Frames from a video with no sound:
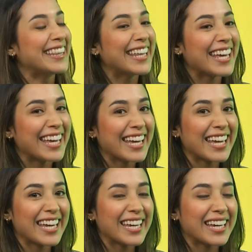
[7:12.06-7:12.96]

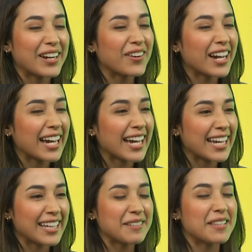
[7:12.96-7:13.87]
De, creo
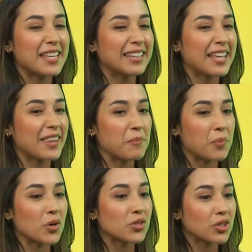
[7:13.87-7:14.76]
que el de
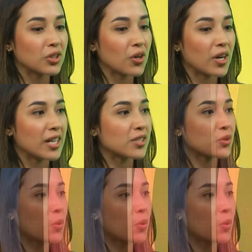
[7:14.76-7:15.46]
depósito es